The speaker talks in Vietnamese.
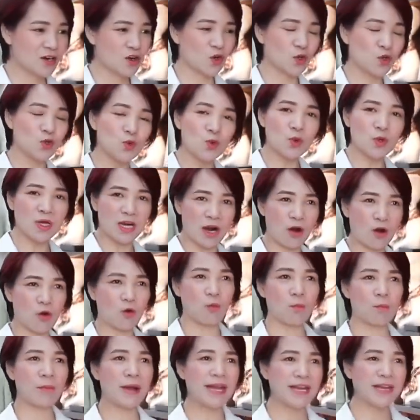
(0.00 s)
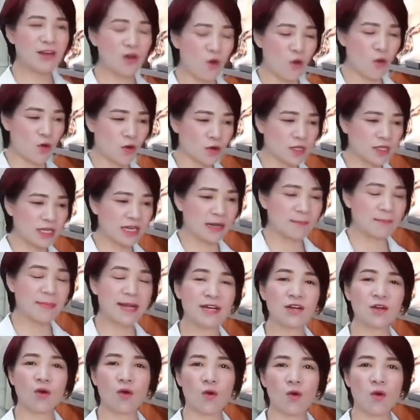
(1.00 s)
có nhu cầu may đồ có thể là
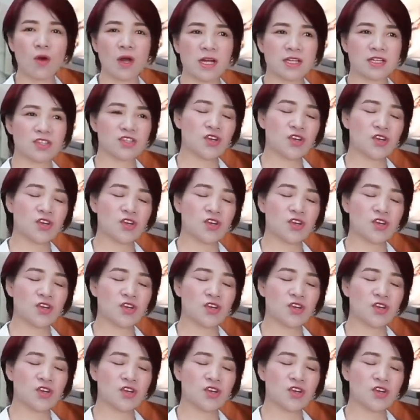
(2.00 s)
may đồ ờ,